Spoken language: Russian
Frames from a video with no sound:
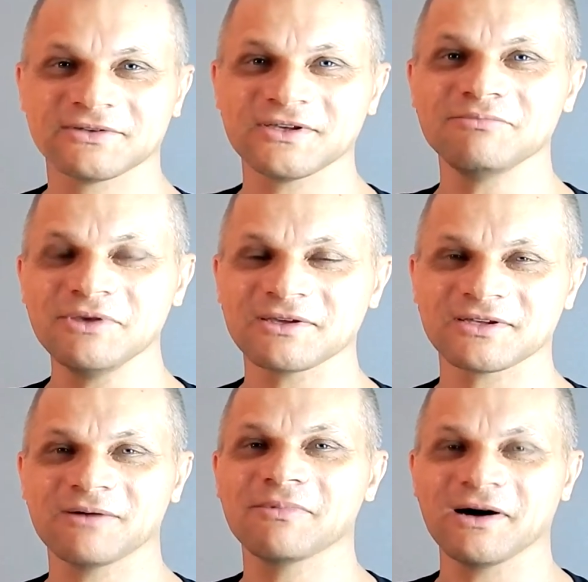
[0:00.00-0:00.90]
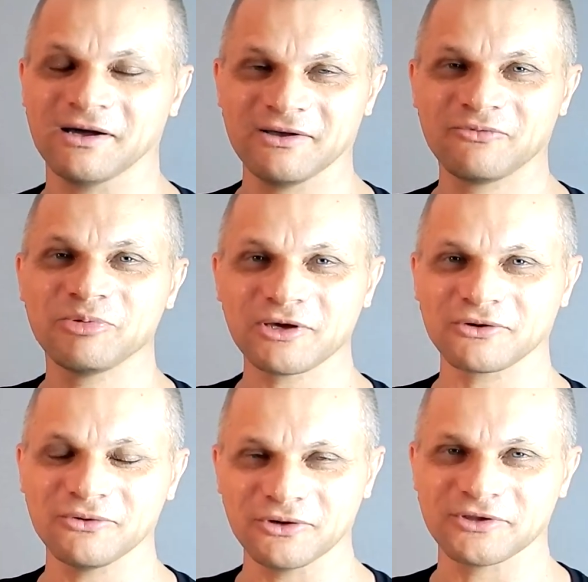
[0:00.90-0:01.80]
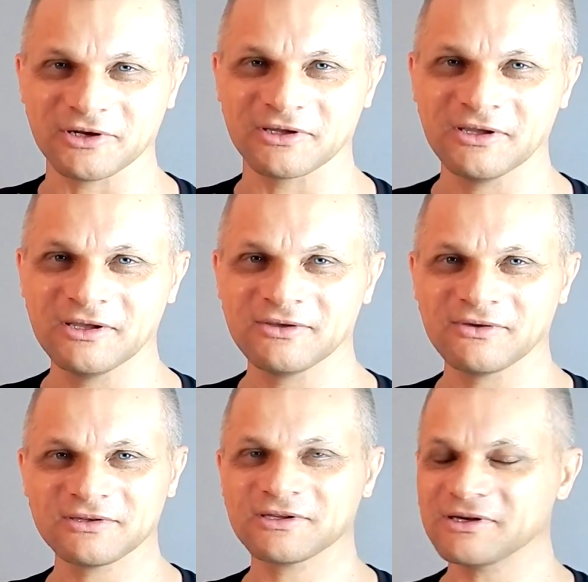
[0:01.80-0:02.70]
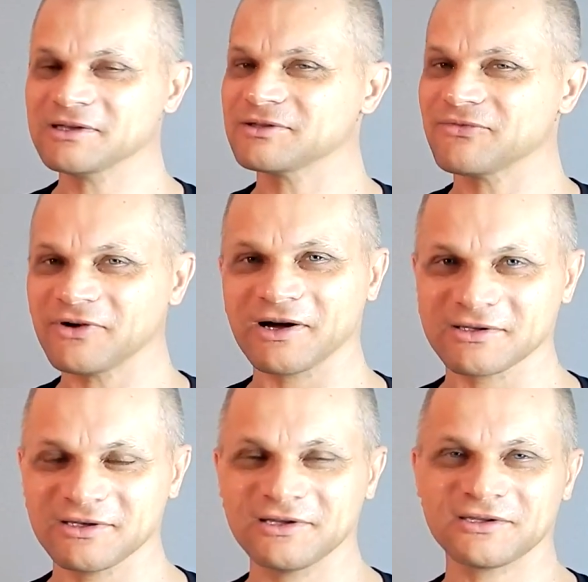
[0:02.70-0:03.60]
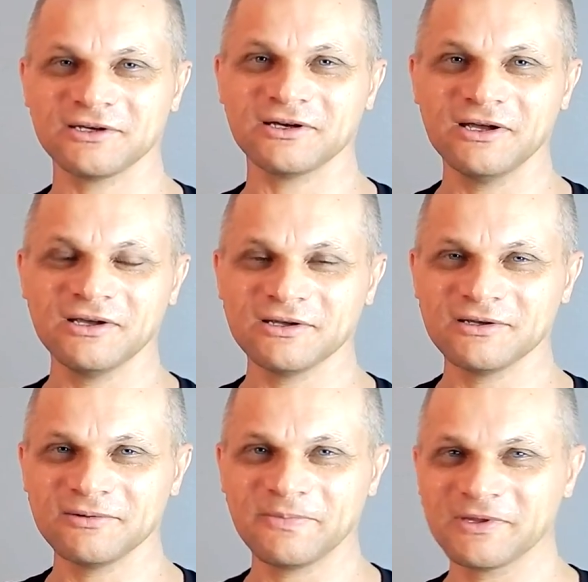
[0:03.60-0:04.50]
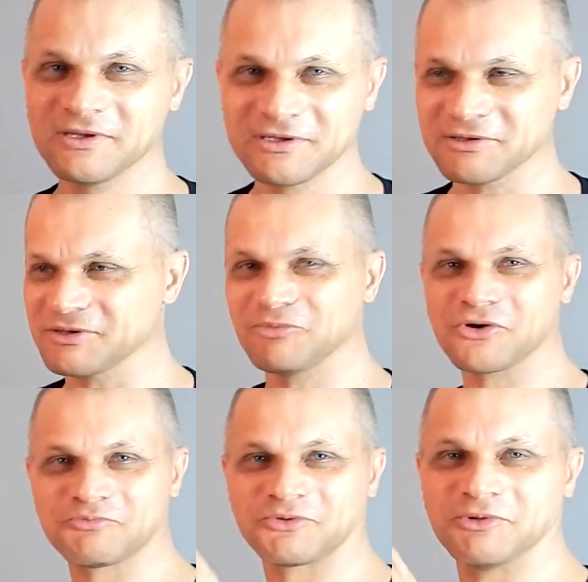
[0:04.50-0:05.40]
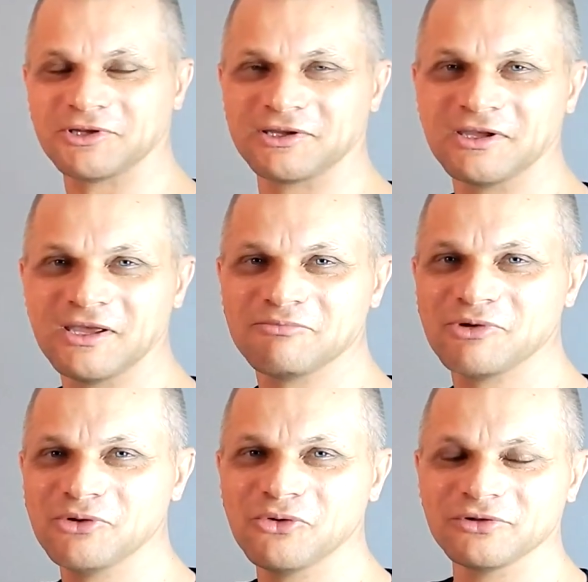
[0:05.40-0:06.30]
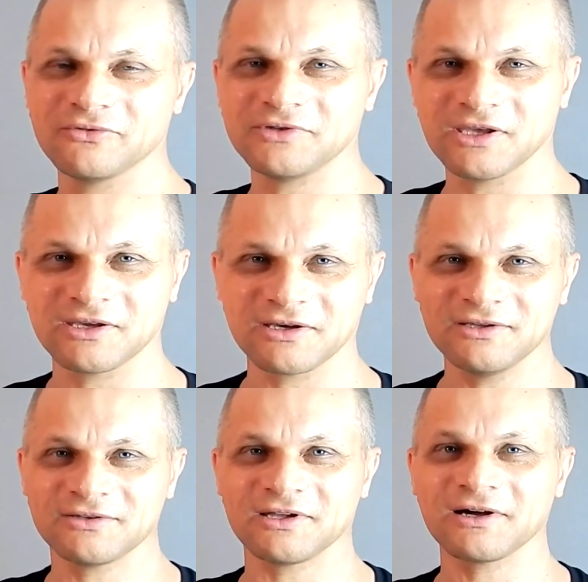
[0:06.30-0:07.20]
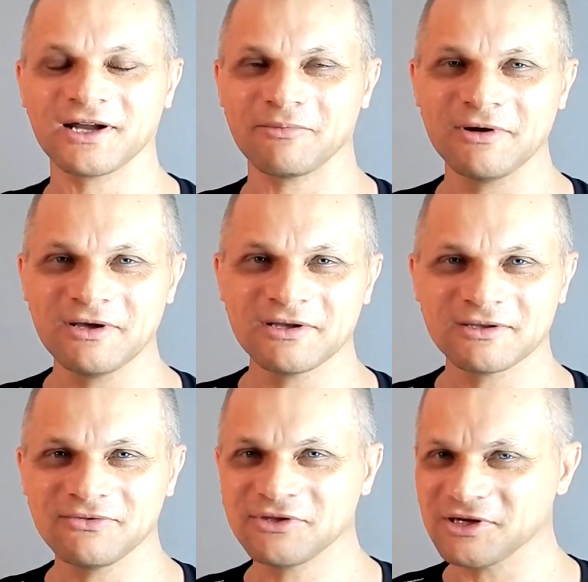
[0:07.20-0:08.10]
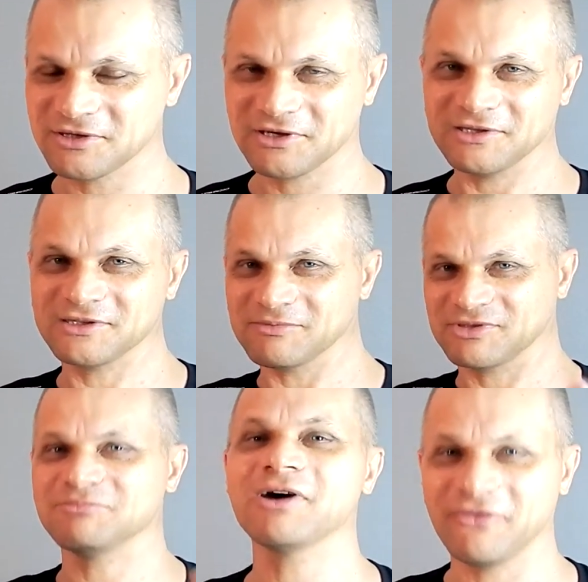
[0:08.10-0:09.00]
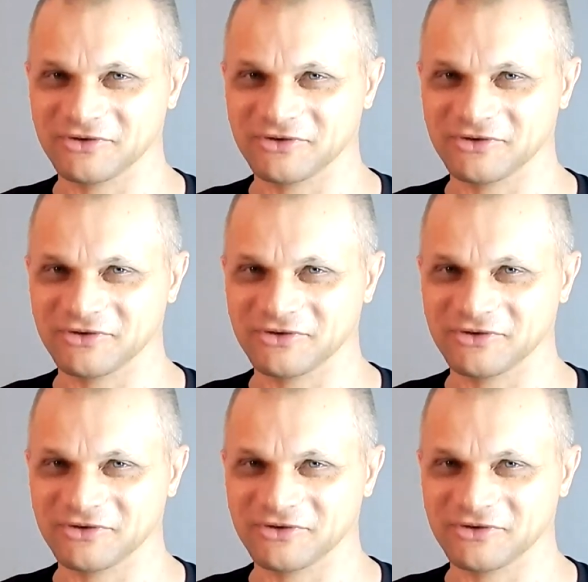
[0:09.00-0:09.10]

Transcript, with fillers: себе сама, в первую очередь. Это, это факт. Это, э, ты, ты, ты можешь посмотреть миллионы всяких инстаграм девчачек, они там себя